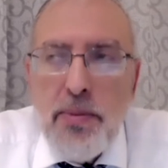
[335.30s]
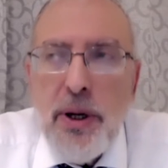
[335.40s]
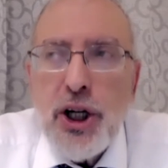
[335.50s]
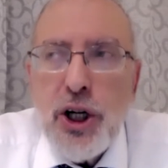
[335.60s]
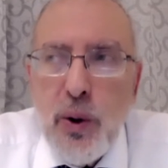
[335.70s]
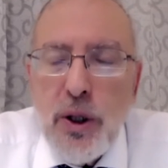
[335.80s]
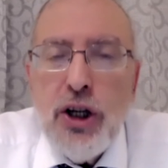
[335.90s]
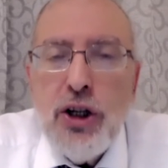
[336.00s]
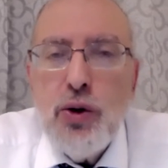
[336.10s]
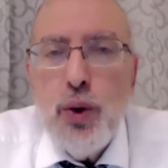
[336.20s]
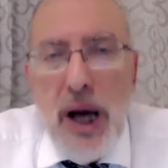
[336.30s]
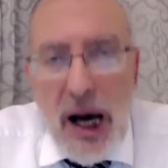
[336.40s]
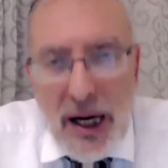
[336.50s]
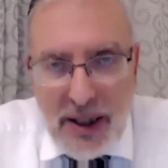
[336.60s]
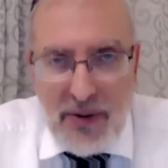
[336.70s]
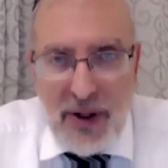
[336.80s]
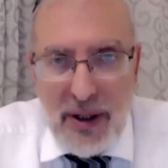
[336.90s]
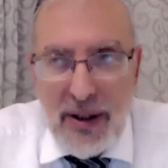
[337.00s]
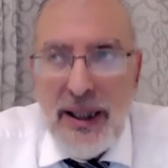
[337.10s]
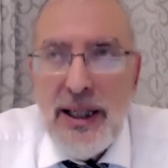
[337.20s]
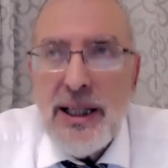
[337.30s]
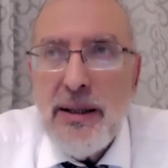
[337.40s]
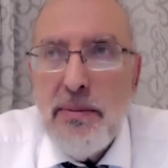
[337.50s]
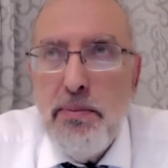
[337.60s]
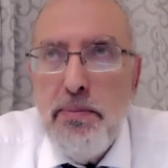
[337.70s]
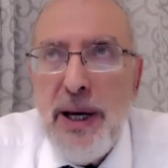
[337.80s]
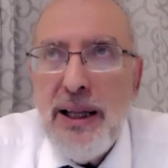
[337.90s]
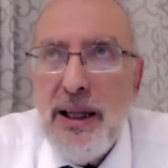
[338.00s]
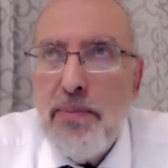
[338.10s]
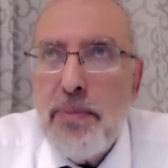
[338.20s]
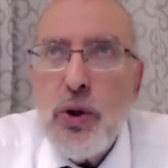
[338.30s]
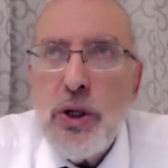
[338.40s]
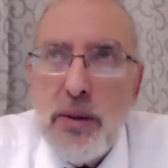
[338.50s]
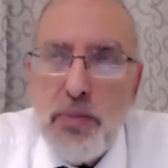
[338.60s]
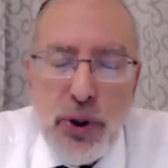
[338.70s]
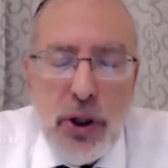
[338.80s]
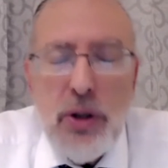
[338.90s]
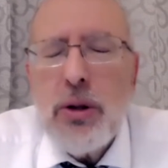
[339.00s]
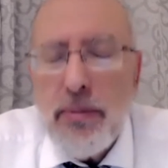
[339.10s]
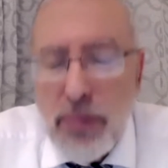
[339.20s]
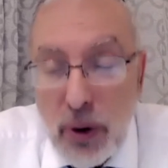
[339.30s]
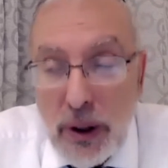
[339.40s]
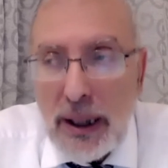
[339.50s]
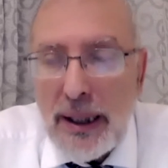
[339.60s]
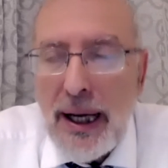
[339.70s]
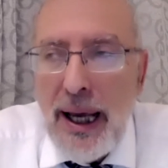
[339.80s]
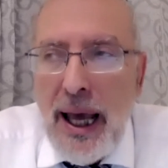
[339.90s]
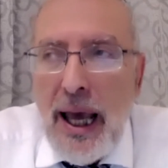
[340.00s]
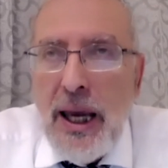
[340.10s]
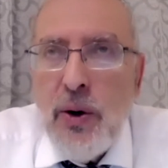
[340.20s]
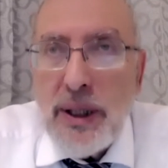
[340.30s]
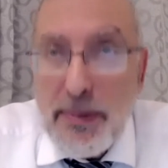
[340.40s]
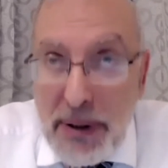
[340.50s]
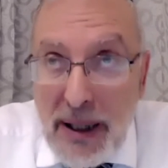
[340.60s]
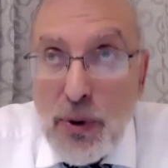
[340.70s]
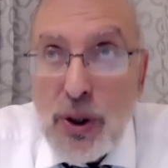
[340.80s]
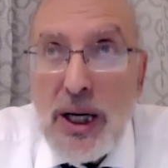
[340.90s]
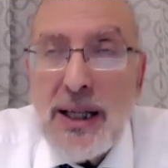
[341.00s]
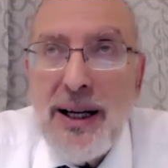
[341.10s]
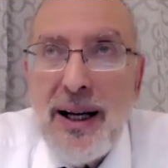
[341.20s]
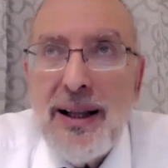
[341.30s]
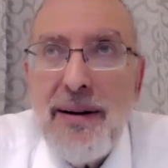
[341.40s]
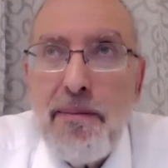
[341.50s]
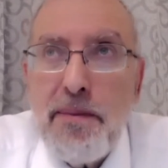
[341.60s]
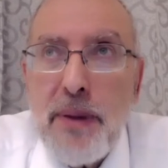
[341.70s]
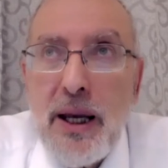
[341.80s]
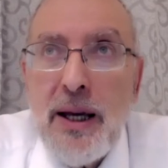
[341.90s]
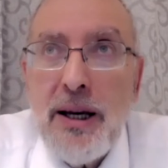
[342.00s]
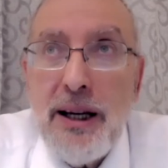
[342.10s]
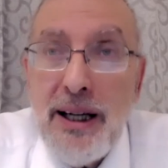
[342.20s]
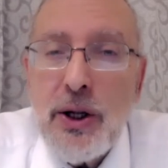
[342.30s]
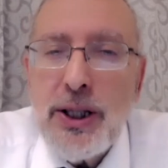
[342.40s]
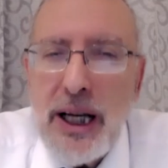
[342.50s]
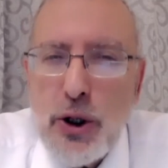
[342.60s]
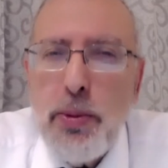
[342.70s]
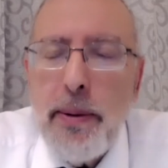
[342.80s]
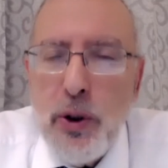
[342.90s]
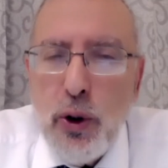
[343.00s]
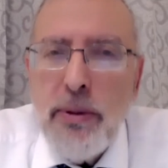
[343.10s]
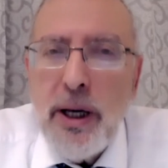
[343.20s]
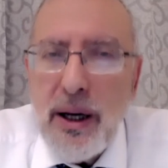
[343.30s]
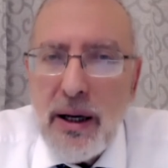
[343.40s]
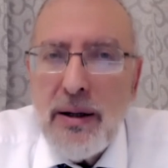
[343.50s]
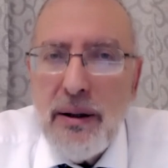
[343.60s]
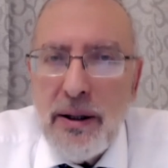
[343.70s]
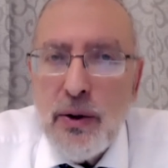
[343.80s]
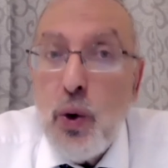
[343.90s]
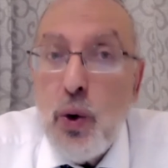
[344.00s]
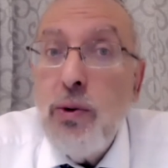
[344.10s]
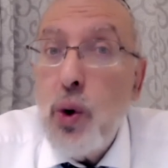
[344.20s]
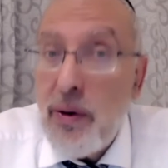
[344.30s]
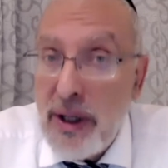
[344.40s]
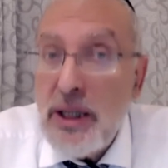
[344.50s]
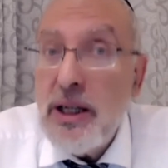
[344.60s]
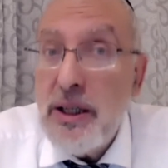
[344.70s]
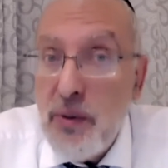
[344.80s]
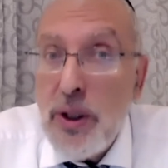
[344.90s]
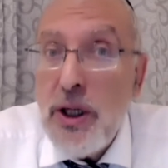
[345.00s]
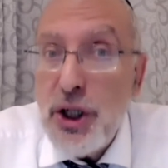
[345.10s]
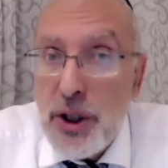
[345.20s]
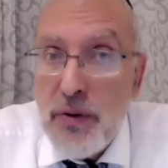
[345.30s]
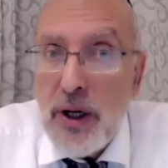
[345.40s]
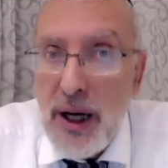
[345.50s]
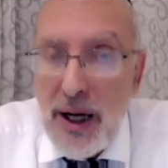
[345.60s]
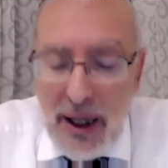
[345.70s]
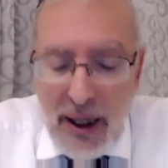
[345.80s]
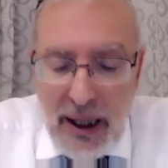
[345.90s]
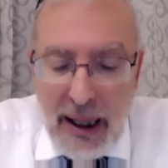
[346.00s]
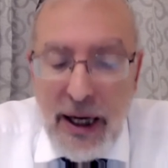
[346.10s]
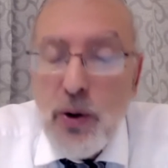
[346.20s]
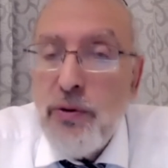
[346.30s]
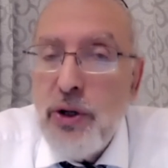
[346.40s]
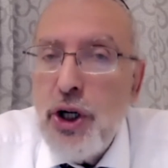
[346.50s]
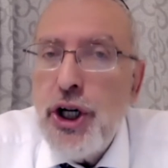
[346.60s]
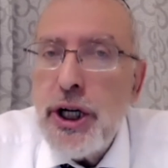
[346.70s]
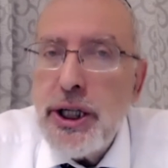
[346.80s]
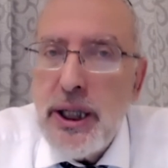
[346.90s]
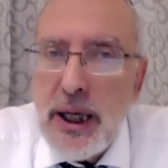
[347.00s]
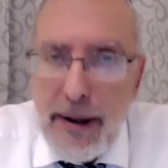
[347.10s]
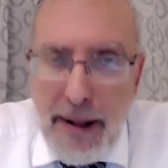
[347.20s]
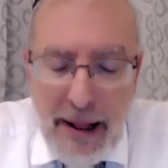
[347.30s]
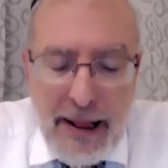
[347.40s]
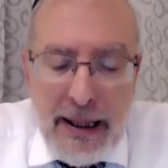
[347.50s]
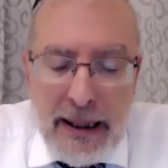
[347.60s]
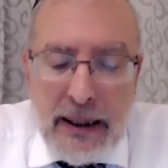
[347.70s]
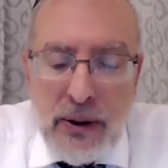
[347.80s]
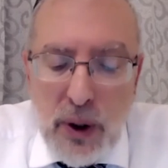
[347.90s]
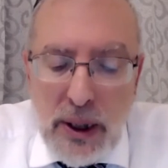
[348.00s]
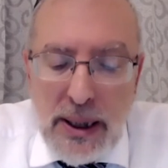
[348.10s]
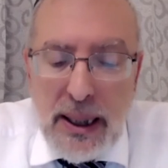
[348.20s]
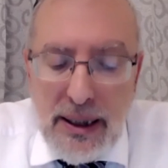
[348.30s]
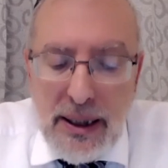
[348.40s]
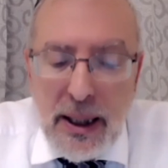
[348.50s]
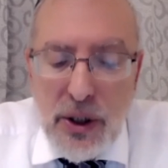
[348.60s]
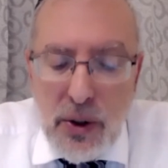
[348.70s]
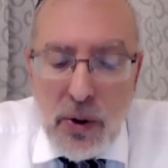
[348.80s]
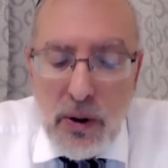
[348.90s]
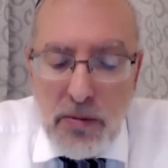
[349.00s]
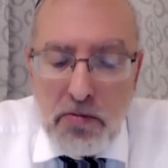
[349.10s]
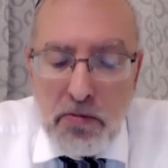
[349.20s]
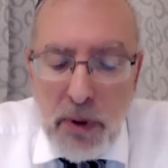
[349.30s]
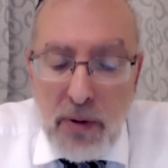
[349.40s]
перешло на государство, и если бедный просит, пусть идет работает. И он потому сказал, э, и это, кстати, упомянул мне э, духовный руководитель сегодня Ишивы Лейкут в Нью-Джерси, который сказал, что